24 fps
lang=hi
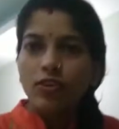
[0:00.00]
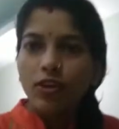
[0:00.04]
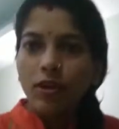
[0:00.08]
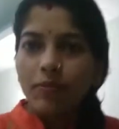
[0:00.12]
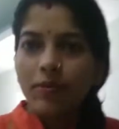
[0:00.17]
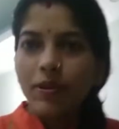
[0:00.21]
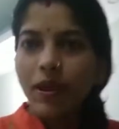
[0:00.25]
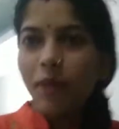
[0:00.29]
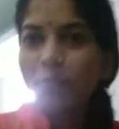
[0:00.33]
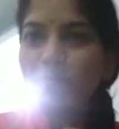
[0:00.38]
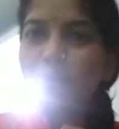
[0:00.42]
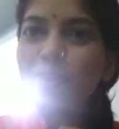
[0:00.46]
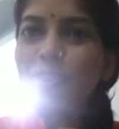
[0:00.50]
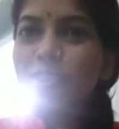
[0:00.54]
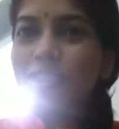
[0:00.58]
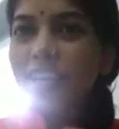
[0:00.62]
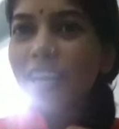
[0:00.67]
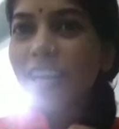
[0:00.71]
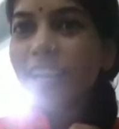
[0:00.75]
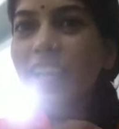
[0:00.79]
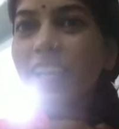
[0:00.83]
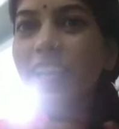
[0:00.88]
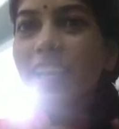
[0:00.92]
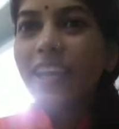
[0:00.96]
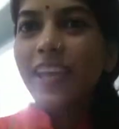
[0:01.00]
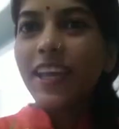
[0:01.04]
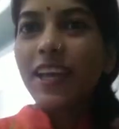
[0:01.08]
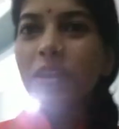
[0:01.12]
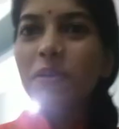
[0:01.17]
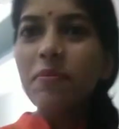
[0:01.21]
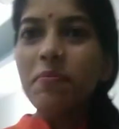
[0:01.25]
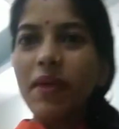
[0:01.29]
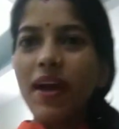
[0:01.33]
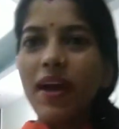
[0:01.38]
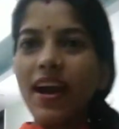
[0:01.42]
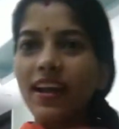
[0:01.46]
तो अभी हम लोग जा रहे
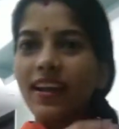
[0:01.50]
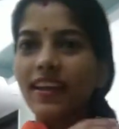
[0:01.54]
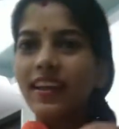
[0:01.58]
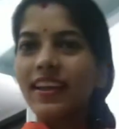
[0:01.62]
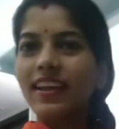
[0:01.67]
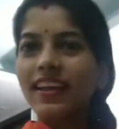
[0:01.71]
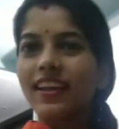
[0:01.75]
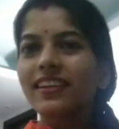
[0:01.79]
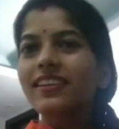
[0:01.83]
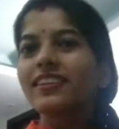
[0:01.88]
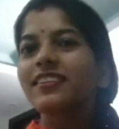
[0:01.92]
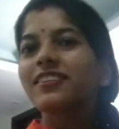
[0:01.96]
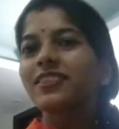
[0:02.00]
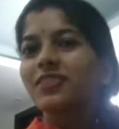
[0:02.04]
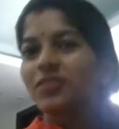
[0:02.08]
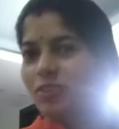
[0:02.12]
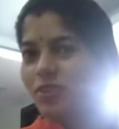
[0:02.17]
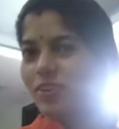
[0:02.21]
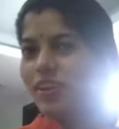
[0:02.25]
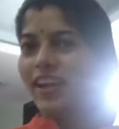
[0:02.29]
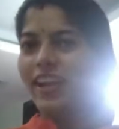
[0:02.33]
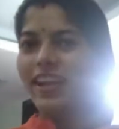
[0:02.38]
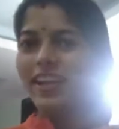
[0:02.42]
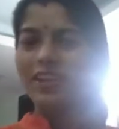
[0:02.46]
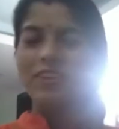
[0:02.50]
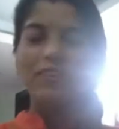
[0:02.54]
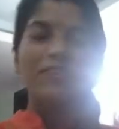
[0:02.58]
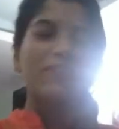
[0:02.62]
हैं मार्केट तो रेडी